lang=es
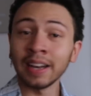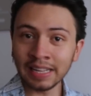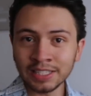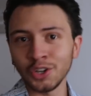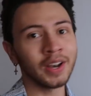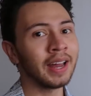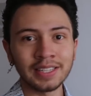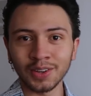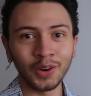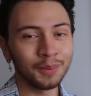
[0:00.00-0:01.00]

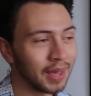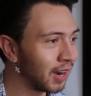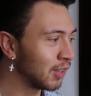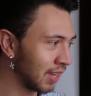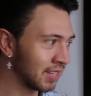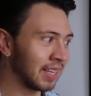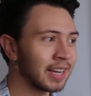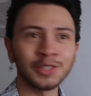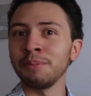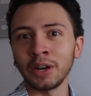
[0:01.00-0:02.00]
tradicionales colombianos y en este
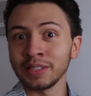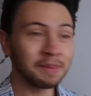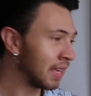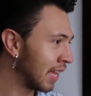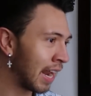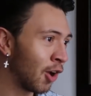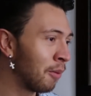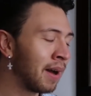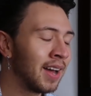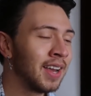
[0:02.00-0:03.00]
caso en barrios también de la
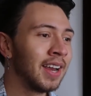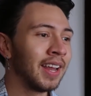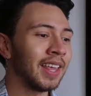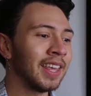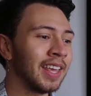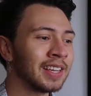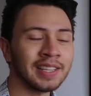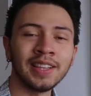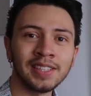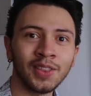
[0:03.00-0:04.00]
Loma y
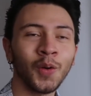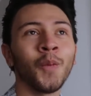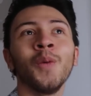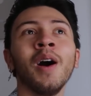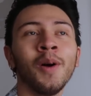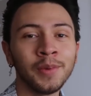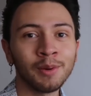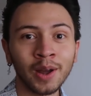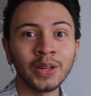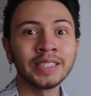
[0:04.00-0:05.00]
están diciendo, wow, mi
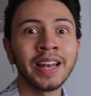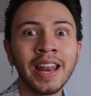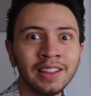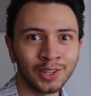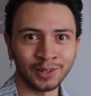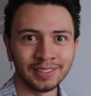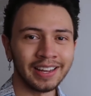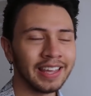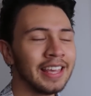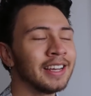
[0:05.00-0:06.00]
barrio es lindo.
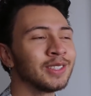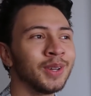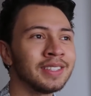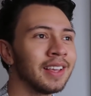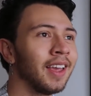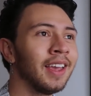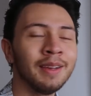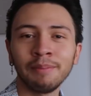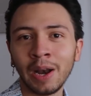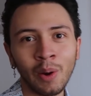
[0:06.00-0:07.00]
Y eso es
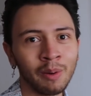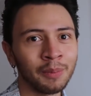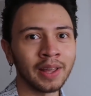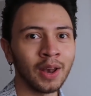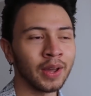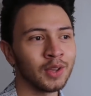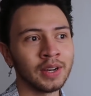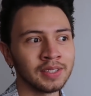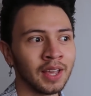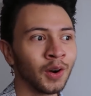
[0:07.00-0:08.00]
invaluable porque lo que yo
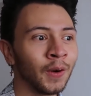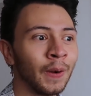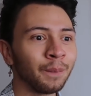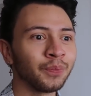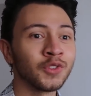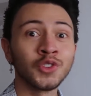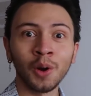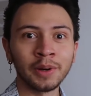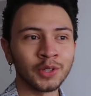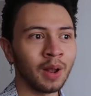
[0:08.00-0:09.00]
les digo,
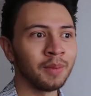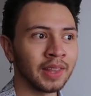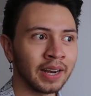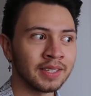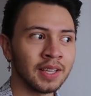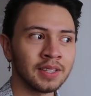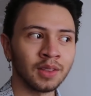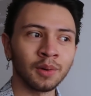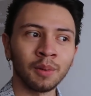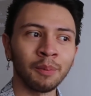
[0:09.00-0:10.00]
yo personalmente crecí
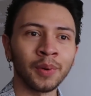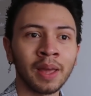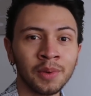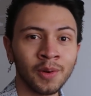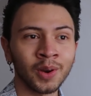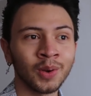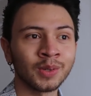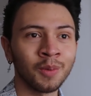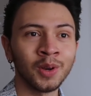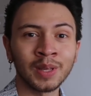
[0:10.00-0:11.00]
diciendo como, ¿por mi barrio no es
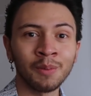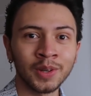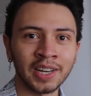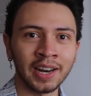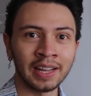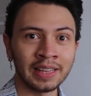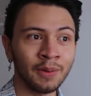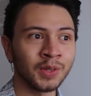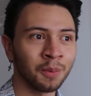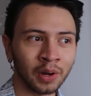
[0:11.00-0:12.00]
como los que muestran en la
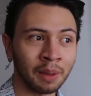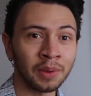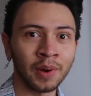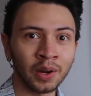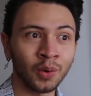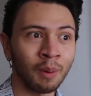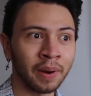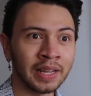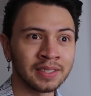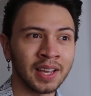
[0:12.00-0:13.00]
televisión? Porque mi barrio no
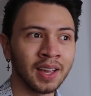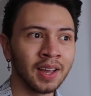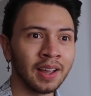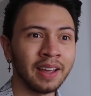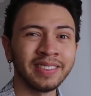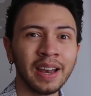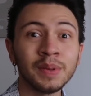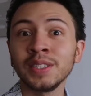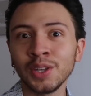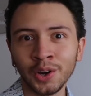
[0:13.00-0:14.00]
aparece en
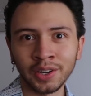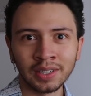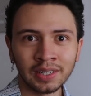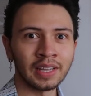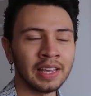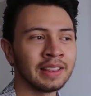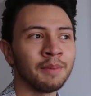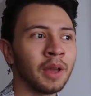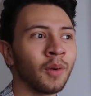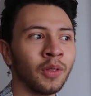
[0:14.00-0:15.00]
televisión? y
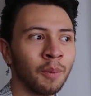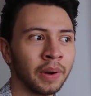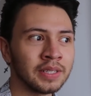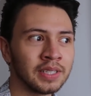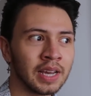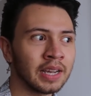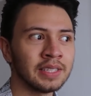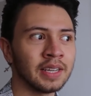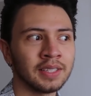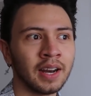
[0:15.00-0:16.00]
también cuando aparecía
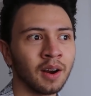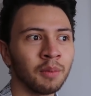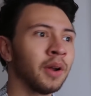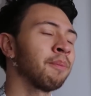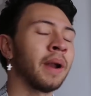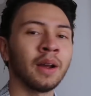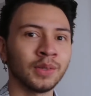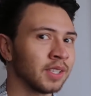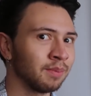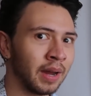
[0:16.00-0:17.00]
quizás eran como para
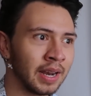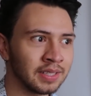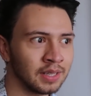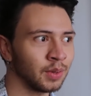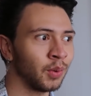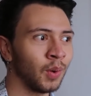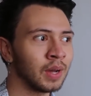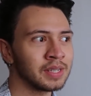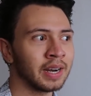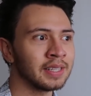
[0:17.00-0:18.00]
cosas malas y eso uno lo
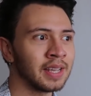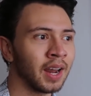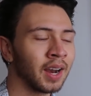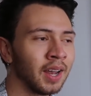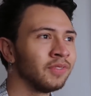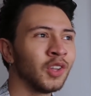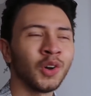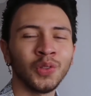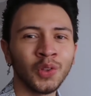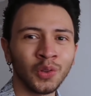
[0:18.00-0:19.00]
hace crecer
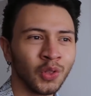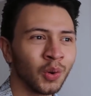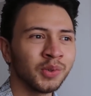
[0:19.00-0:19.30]
no, no, no